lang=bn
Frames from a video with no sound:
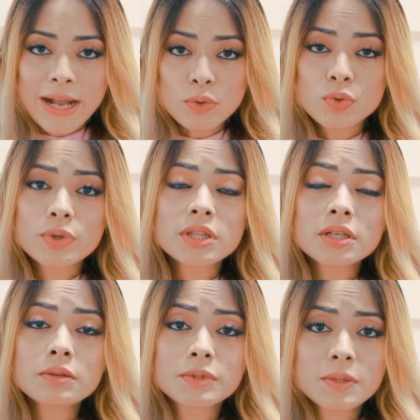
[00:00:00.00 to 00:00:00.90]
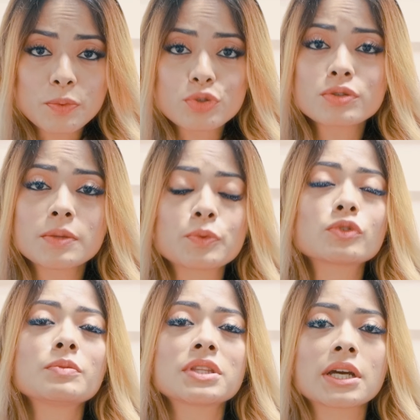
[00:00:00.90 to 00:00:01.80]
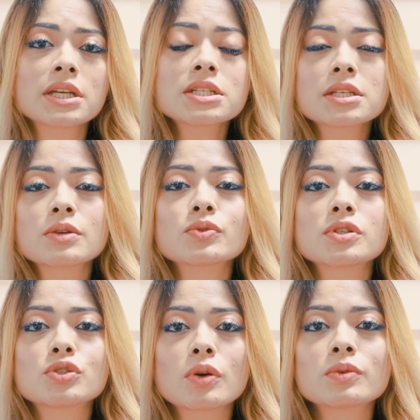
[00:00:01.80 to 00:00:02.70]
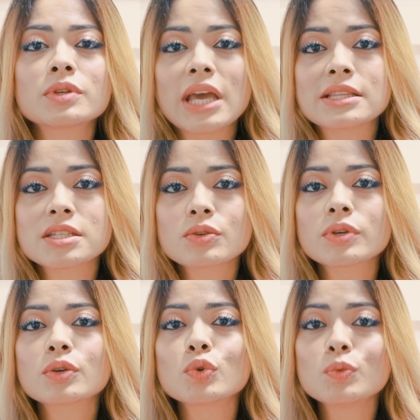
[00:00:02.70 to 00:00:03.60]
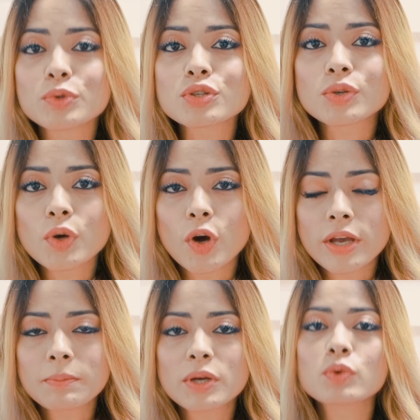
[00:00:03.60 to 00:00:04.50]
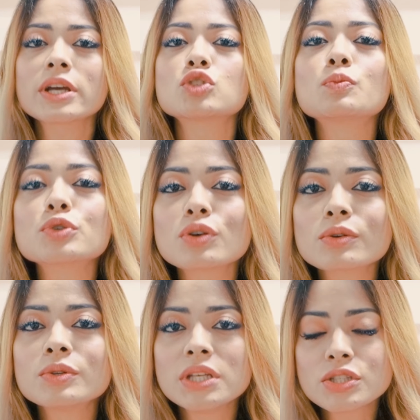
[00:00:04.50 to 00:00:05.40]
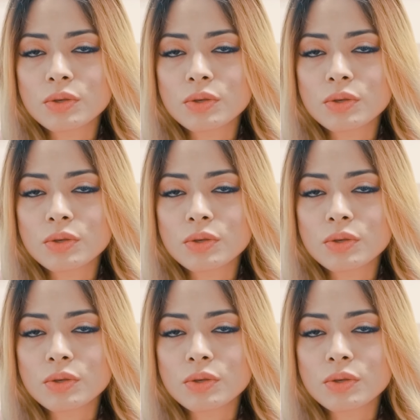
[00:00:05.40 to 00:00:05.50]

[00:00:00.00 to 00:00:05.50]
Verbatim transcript: এখন রোগীদের যে প্রশ্নটা প্রথমে থাকে সেটা হচ্ছে যখন ক্যান্সার রোগের কোনো উপসর্গ হয় বা কোনো একটা উপসর্গ নিয়ে